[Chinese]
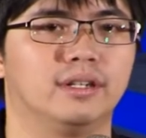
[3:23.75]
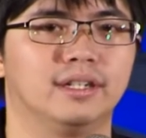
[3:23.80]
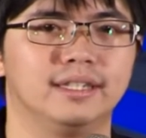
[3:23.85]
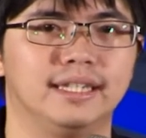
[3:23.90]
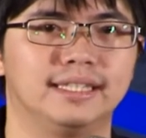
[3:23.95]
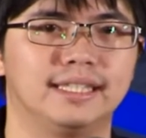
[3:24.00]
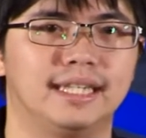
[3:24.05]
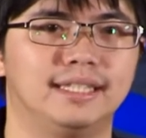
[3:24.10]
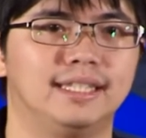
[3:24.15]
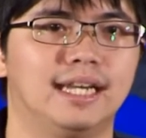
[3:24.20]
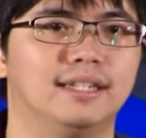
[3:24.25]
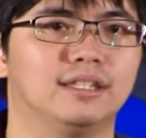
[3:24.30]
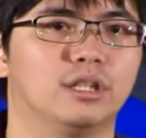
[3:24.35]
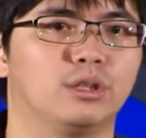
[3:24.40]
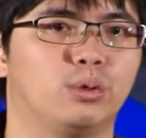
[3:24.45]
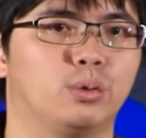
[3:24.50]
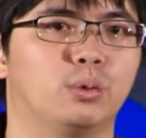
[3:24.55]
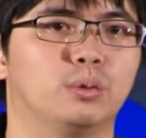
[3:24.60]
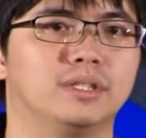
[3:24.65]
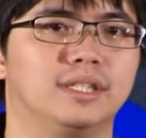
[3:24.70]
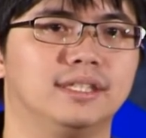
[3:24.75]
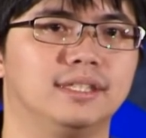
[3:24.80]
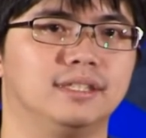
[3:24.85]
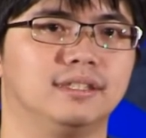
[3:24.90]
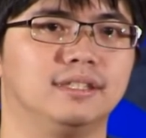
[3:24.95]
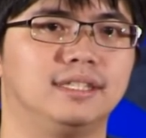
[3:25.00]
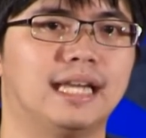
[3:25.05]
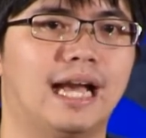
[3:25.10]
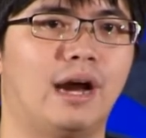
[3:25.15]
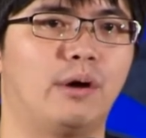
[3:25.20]
而也在这样的妥协
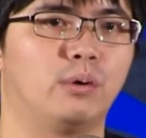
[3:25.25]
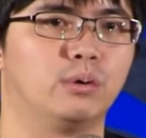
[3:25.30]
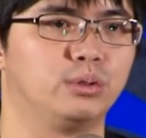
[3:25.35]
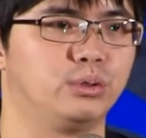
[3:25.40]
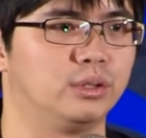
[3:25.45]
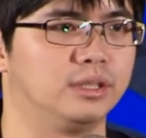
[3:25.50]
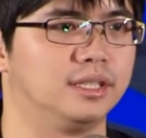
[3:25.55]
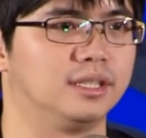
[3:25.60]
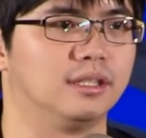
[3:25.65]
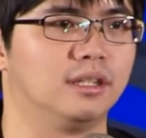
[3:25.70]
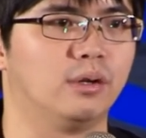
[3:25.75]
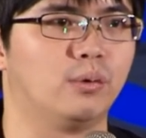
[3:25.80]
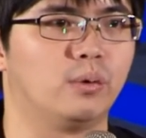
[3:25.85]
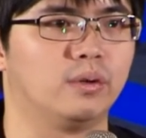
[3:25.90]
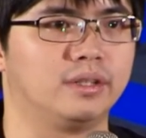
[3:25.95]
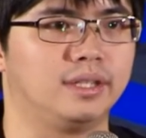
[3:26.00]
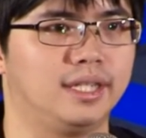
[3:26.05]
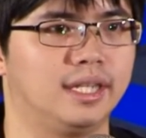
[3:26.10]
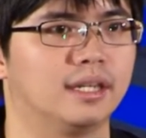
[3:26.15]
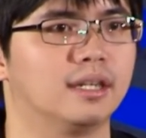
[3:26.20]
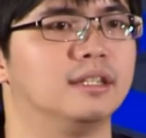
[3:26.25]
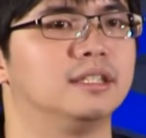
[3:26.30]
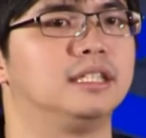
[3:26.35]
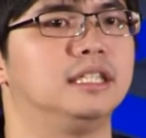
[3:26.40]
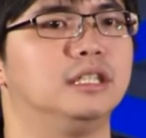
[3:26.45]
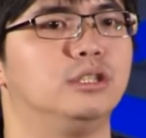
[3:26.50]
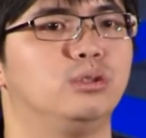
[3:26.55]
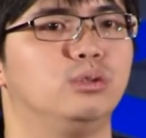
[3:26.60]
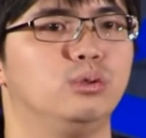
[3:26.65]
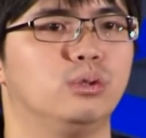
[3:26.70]
之下，我选择了我第2个
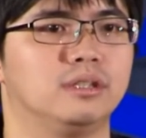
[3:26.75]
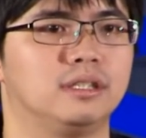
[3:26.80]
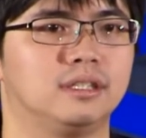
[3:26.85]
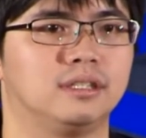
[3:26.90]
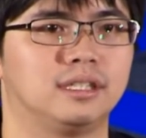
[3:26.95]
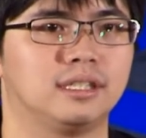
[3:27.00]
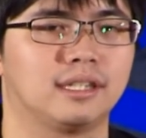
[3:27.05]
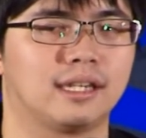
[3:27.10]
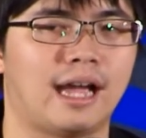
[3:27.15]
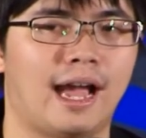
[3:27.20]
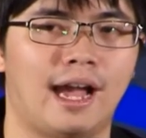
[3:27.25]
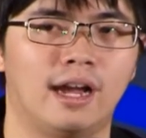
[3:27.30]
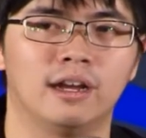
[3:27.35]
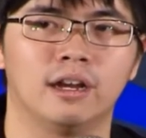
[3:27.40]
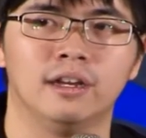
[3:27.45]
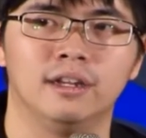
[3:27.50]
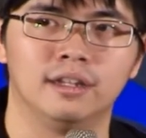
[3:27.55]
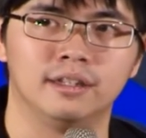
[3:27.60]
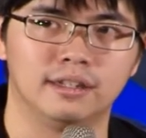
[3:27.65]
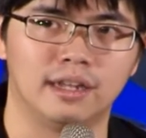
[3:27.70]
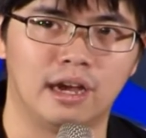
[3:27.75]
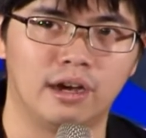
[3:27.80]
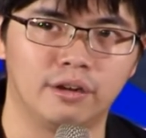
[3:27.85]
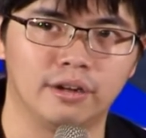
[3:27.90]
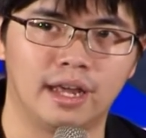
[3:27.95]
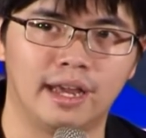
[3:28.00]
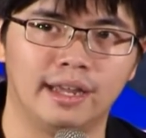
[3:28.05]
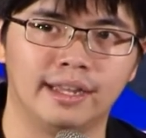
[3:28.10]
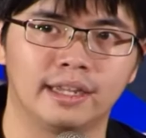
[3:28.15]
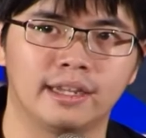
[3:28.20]
兴趣，然后
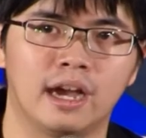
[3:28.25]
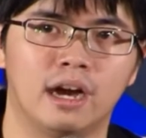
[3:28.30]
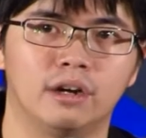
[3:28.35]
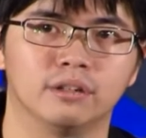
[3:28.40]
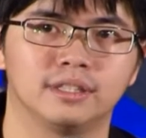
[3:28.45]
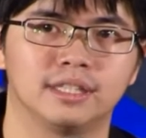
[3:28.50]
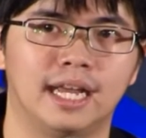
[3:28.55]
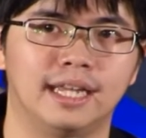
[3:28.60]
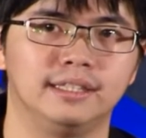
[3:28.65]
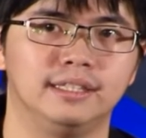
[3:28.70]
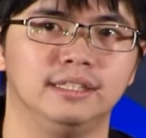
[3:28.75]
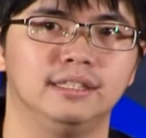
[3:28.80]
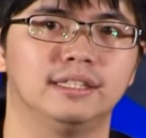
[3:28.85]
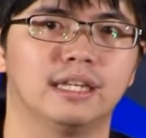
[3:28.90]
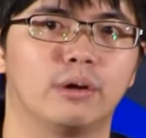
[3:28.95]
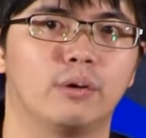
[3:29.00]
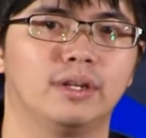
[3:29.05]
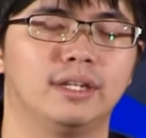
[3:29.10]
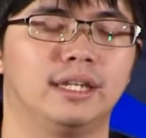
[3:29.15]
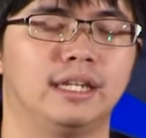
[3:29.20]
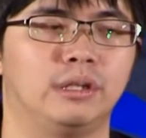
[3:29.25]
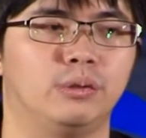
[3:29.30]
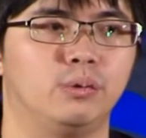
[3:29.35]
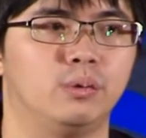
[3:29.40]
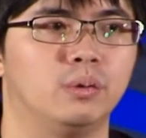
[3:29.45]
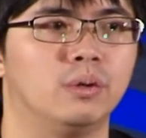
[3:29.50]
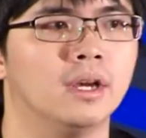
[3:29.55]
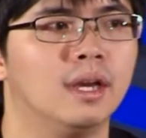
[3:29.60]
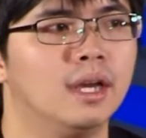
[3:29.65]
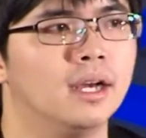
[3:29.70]
来考财经相关领
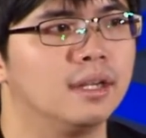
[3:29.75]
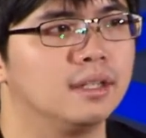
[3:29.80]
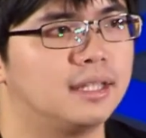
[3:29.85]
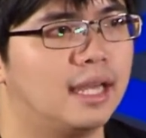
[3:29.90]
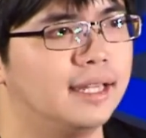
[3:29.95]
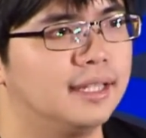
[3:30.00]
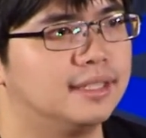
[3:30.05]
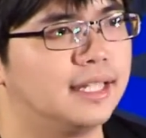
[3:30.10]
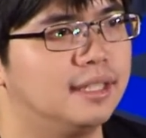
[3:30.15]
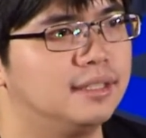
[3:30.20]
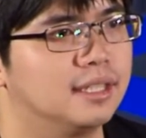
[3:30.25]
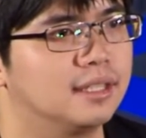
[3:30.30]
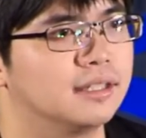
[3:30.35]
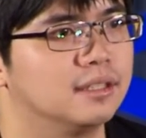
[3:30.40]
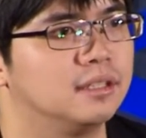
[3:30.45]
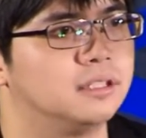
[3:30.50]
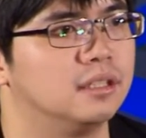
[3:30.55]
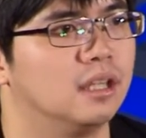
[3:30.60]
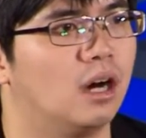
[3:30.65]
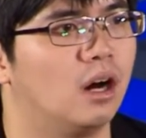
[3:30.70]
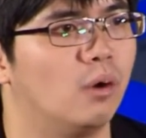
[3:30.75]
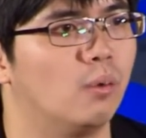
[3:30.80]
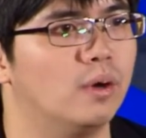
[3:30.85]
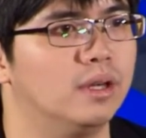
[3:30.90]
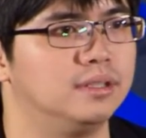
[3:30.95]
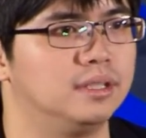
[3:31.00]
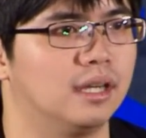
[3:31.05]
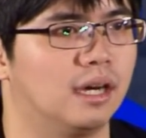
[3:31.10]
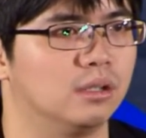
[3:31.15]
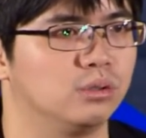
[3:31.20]
域。”但也在这个时候，我
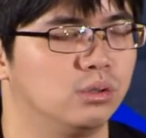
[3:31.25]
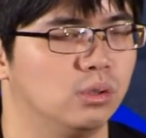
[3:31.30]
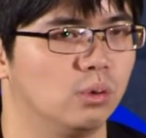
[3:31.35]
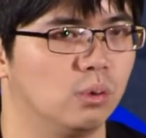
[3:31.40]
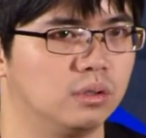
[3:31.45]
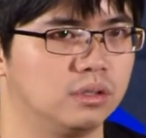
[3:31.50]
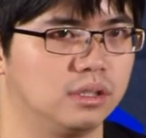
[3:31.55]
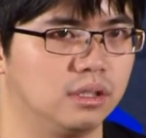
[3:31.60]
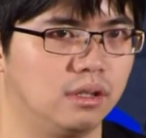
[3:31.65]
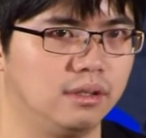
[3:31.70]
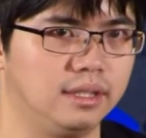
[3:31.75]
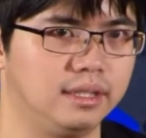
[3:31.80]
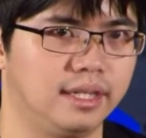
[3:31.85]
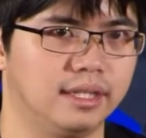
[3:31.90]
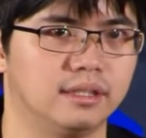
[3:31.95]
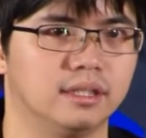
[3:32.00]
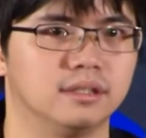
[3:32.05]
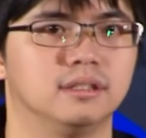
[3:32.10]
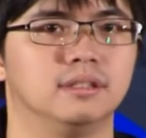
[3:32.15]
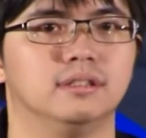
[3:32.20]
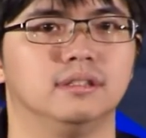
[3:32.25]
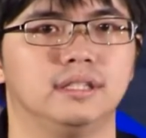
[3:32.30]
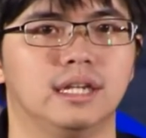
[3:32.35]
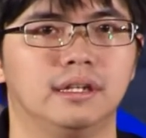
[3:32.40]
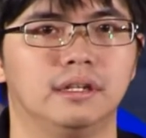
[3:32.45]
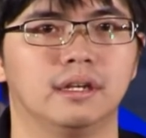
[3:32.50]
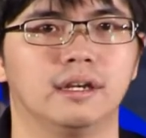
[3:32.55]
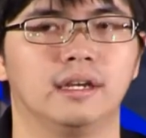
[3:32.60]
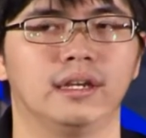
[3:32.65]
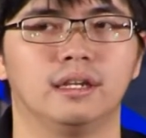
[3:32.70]
也知道说我只有1年的时
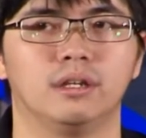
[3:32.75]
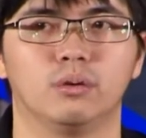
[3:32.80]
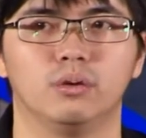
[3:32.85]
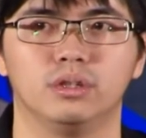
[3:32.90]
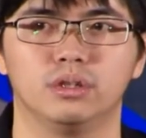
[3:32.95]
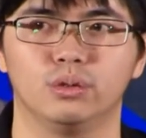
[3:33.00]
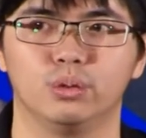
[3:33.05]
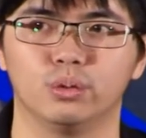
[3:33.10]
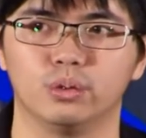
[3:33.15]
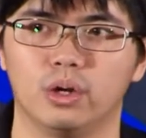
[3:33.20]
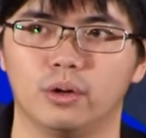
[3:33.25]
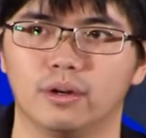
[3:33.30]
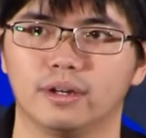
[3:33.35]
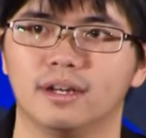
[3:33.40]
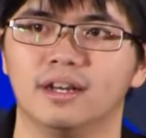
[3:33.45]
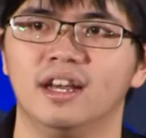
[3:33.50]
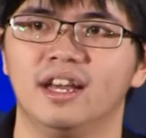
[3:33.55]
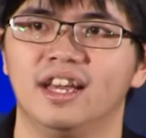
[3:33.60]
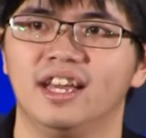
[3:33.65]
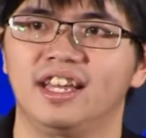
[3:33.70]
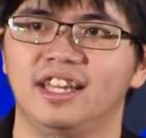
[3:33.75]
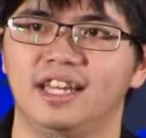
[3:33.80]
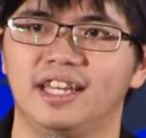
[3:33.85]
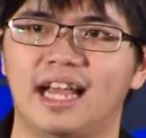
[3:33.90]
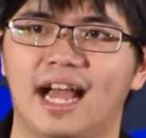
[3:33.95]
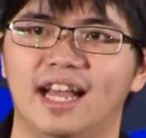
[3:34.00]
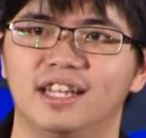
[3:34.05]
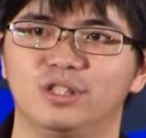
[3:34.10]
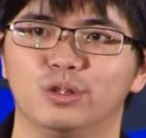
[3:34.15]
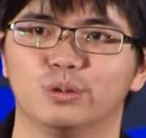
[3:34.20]
间而已，因为就如同一
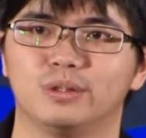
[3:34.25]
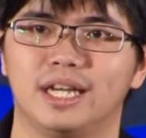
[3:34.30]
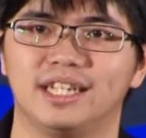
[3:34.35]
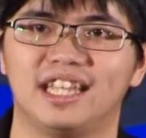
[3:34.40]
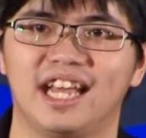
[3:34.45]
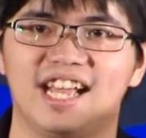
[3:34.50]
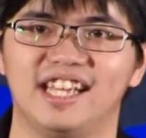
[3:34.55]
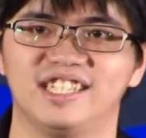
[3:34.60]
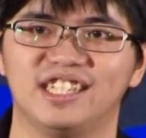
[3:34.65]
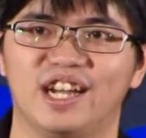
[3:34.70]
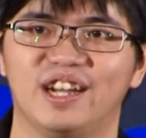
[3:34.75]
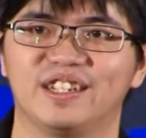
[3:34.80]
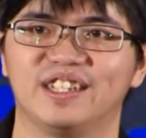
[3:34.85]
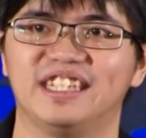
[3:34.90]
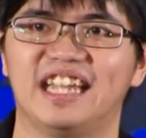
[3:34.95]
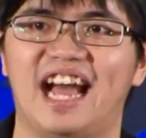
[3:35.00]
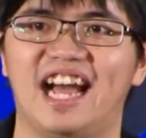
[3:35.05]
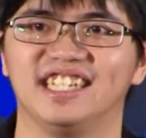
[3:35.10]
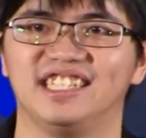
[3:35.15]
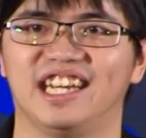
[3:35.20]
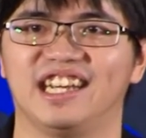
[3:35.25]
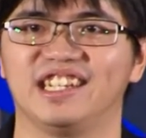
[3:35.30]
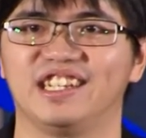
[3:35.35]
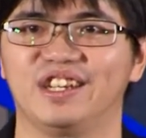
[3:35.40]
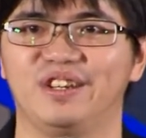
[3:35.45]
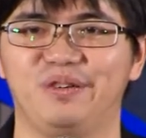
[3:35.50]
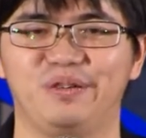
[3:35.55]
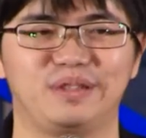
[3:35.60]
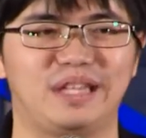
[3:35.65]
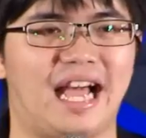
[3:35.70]
开始我在台上跟大家讲
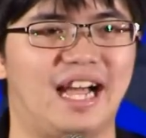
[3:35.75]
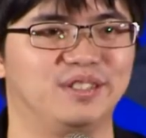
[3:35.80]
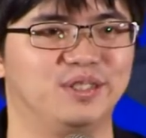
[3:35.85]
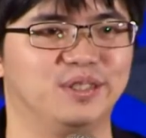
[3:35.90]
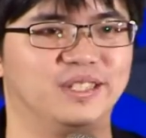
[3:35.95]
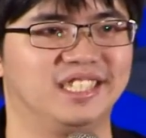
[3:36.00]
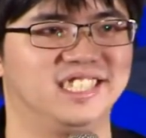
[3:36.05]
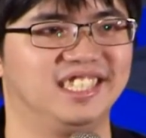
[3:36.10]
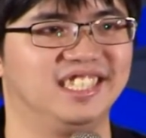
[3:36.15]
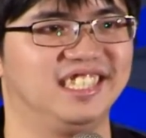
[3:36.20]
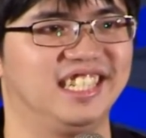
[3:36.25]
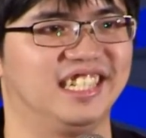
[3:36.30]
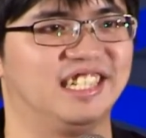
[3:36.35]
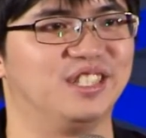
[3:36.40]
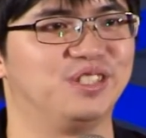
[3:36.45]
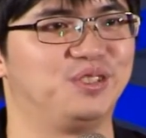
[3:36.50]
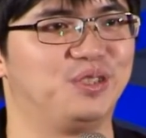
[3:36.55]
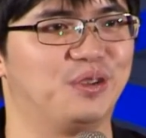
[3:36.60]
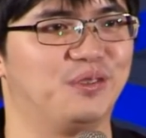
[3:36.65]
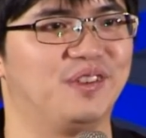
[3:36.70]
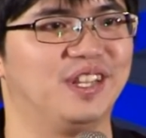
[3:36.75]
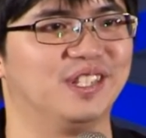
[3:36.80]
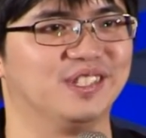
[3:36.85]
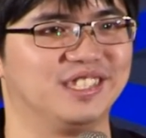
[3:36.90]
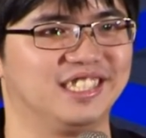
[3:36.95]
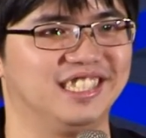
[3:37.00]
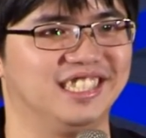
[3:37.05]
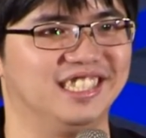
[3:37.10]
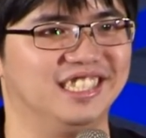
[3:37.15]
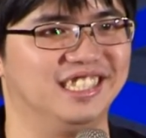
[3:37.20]
的，我大学4年的学费都
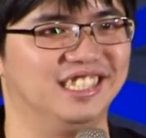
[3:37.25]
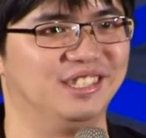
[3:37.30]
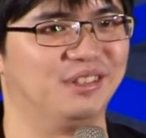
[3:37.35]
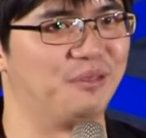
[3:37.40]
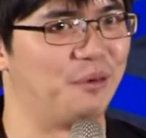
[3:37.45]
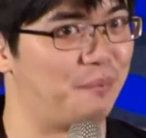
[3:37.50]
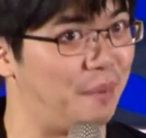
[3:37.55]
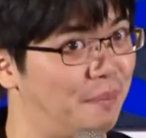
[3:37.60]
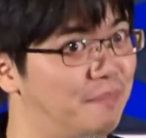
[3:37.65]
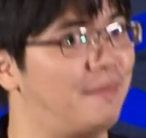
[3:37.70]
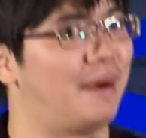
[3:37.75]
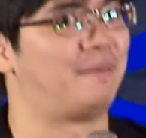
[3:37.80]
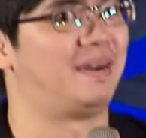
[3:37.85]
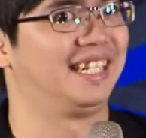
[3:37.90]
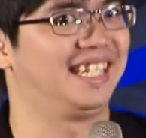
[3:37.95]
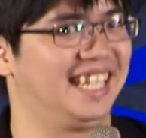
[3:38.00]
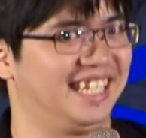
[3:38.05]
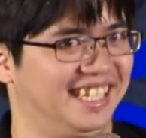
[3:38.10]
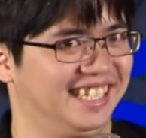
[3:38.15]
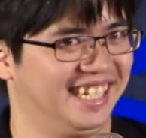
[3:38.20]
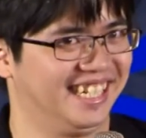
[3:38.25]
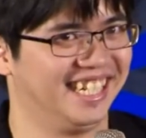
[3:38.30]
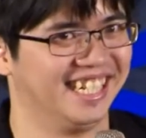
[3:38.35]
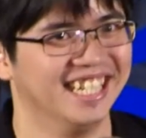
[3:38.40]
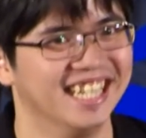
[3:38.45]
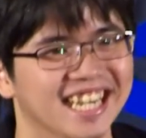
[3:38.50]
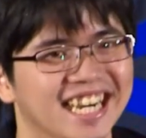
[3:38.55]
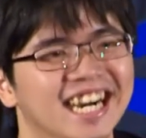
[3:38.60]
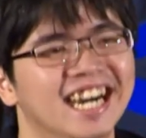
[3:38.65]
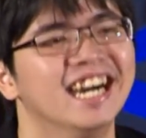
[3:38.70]
是我帮爸妈垫的，
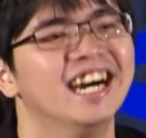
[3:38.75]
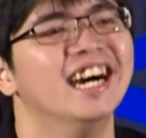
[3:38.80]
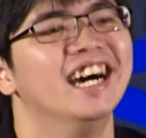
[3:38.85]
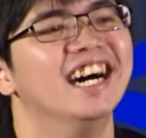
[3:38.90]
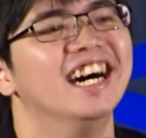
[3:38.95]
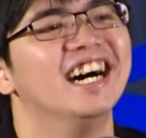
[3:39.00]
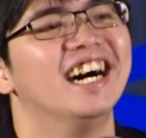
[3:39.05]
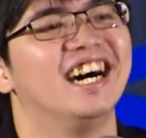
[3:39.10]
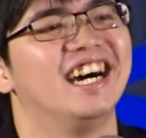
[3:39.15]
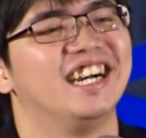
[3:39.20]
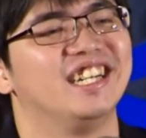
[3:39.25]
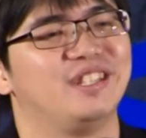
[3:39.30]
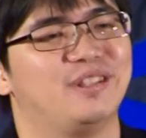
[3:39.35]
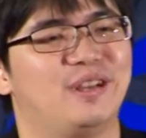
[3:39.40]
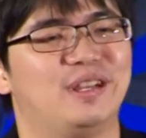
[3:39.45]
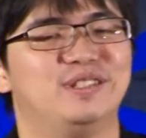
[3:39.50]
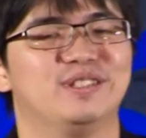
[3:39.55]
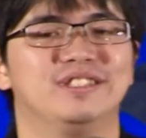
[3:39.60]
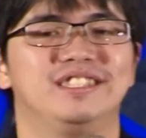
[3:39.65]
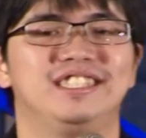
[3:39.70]
对，就